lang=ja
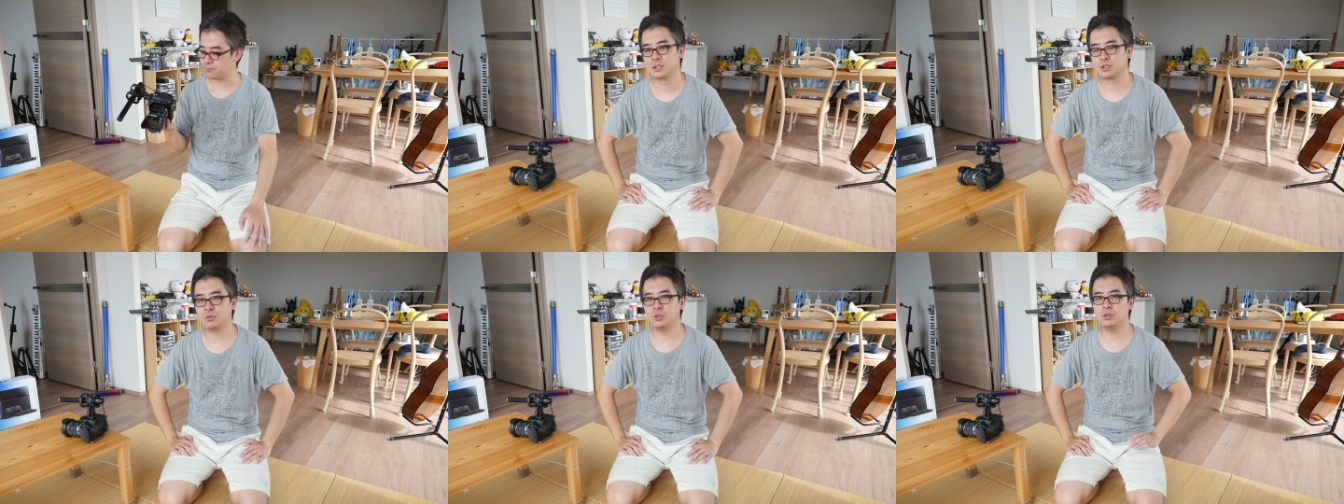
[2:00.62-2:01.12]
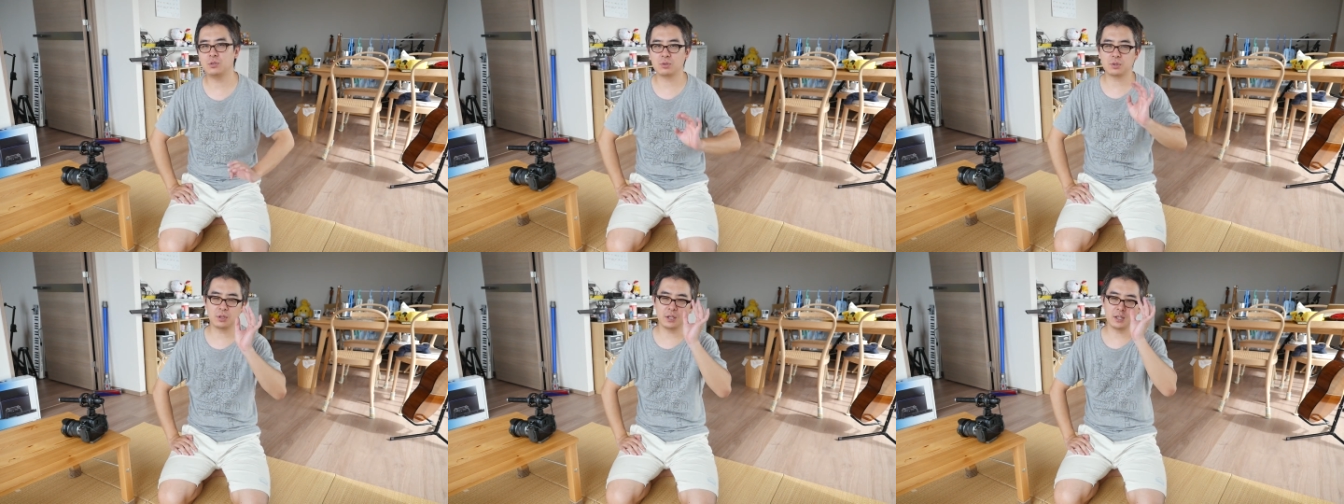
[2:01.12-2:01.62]
そういう
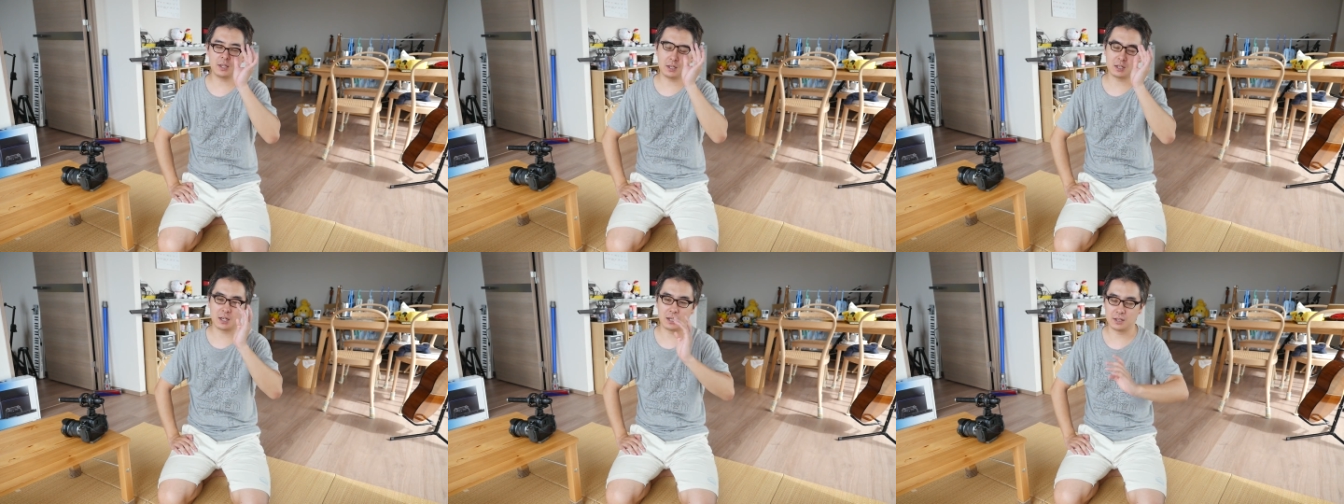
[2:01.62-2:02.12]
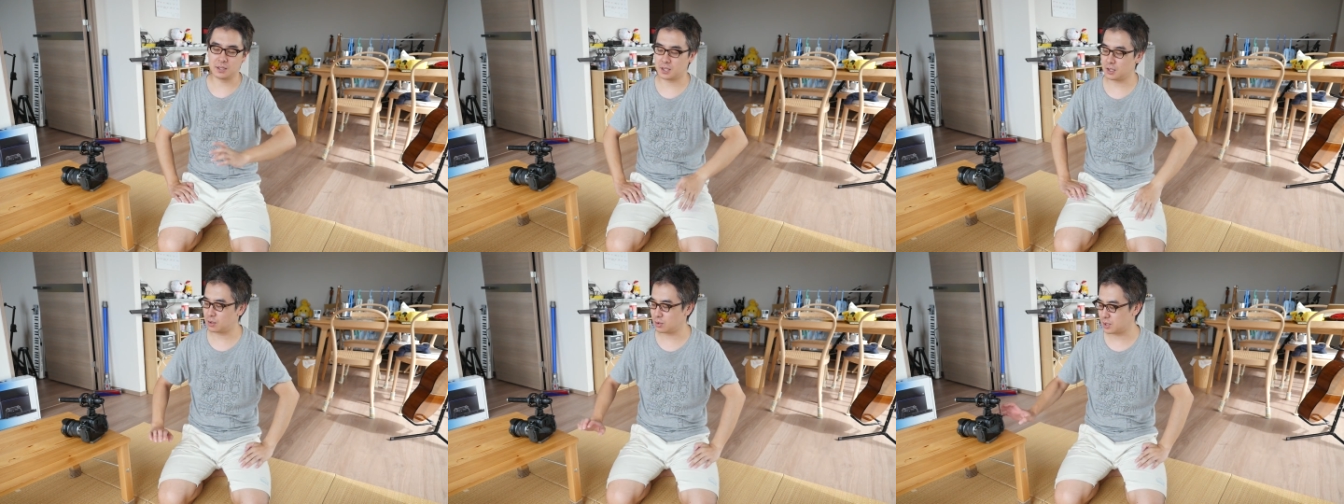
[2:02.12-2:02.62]
ことでなんか
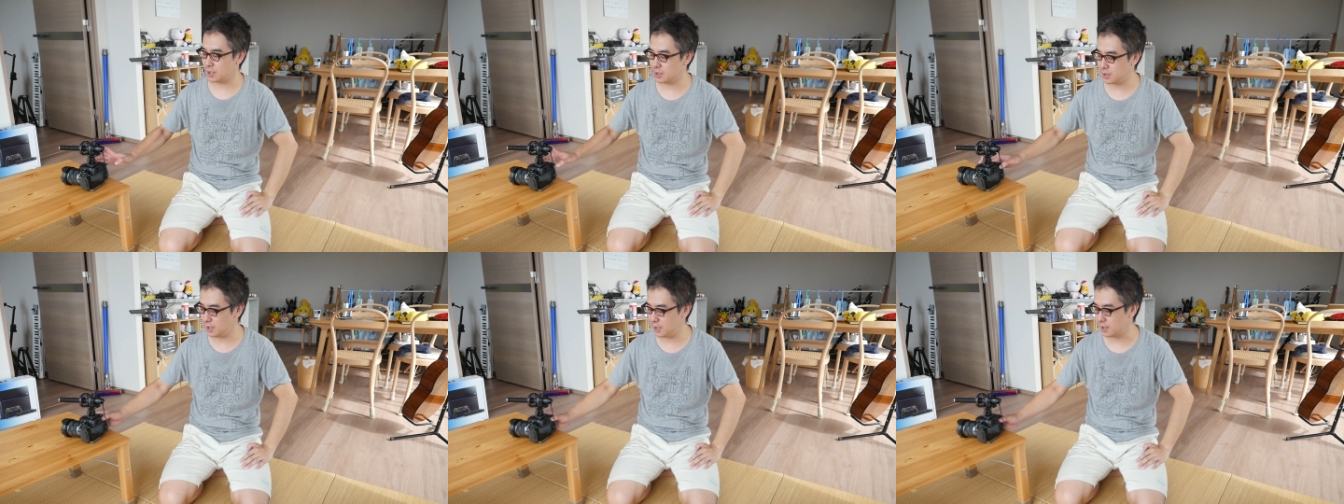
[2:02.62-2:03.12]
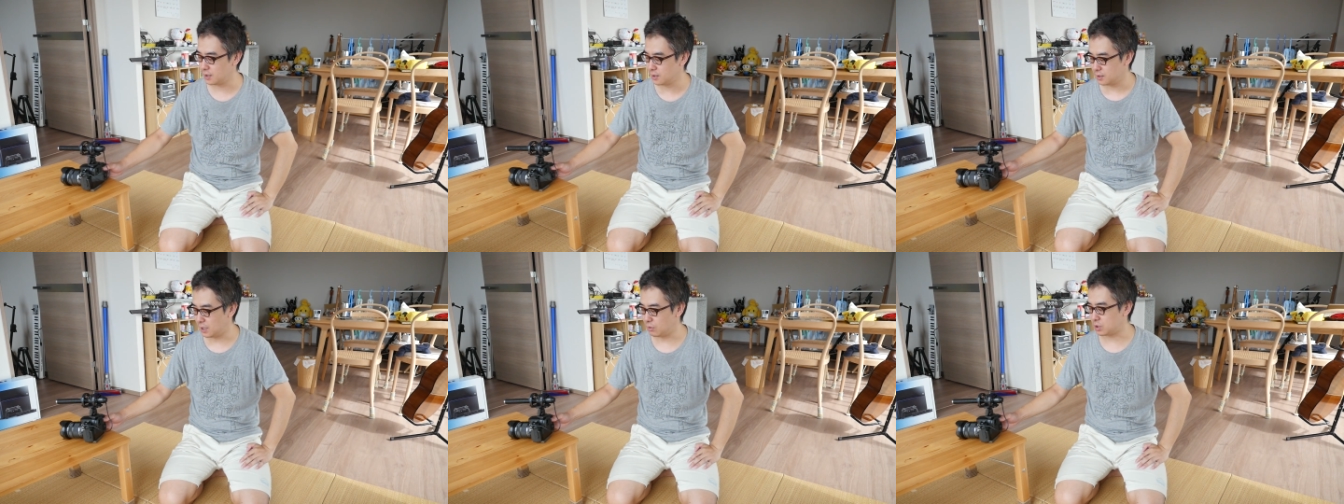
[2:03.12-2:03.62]
リセットされて
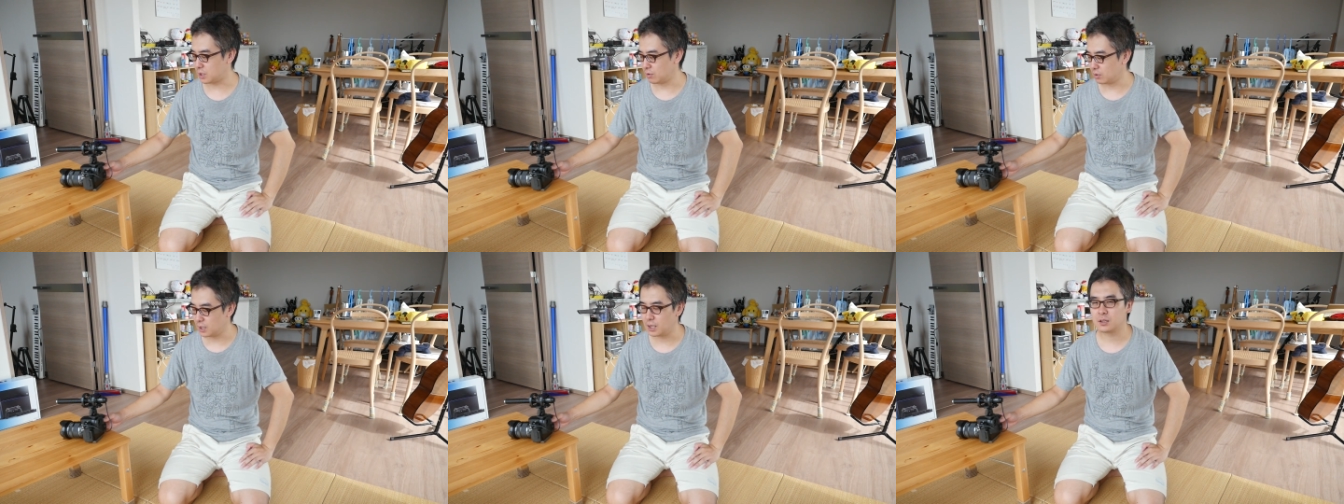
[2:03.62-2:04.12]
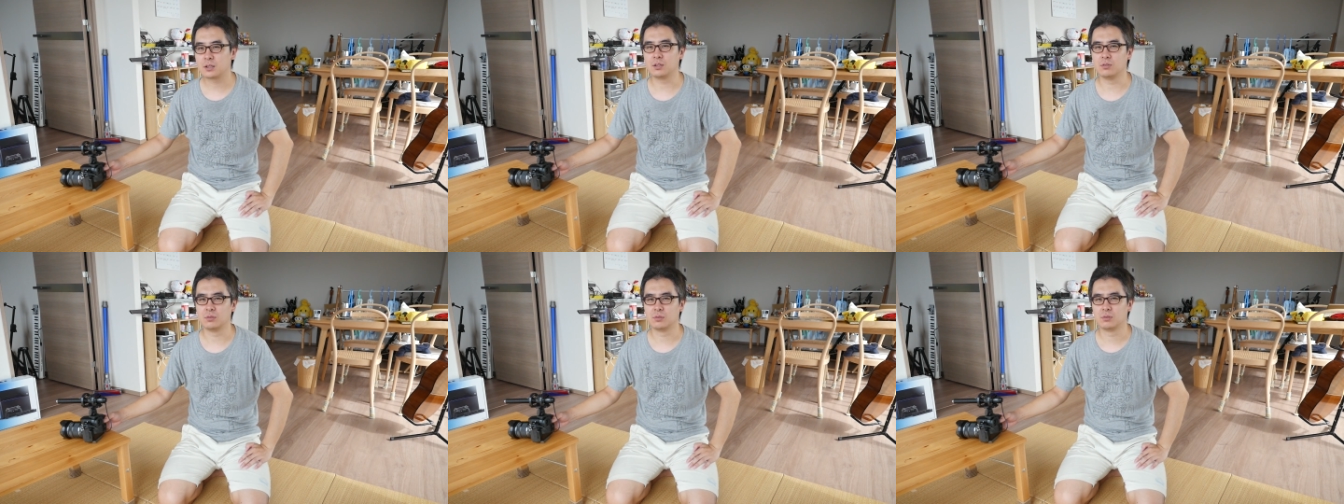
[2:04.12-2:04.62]
治ったのかなっ
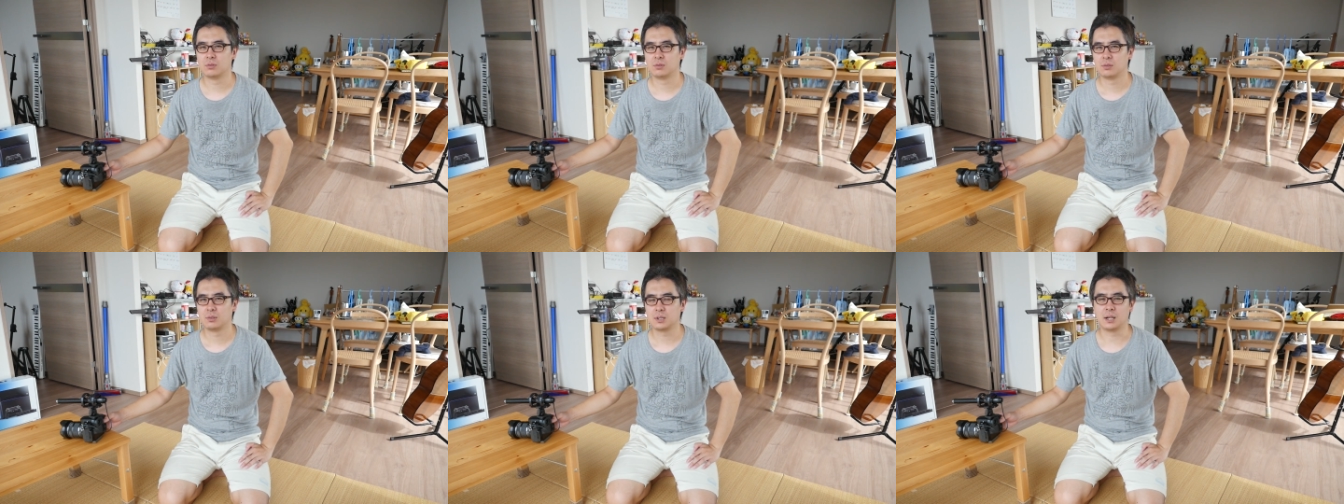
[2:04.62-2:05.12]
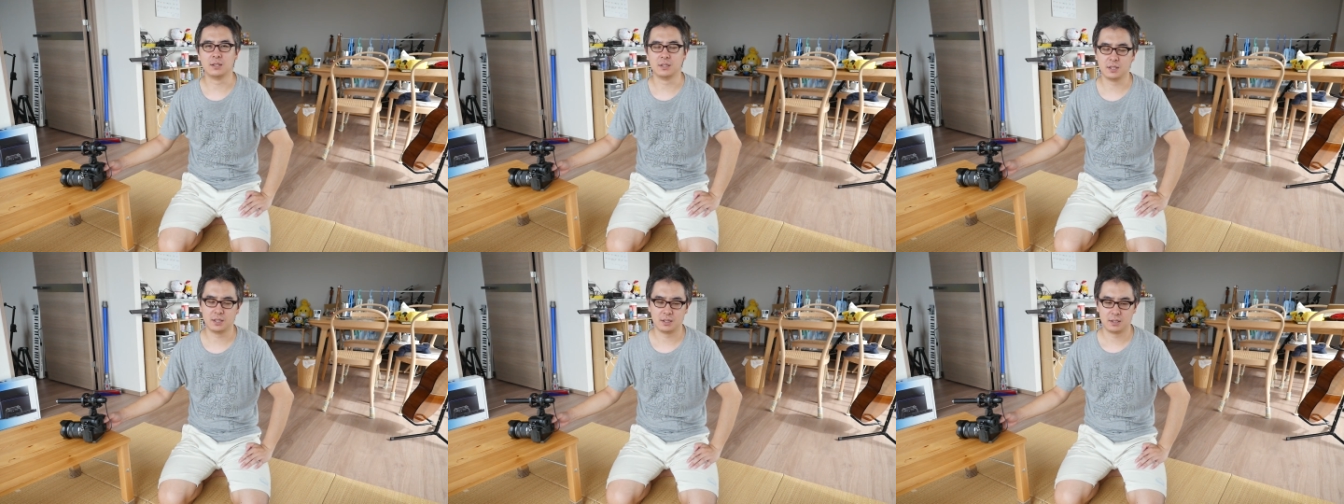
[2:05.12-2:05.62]
ていう感じ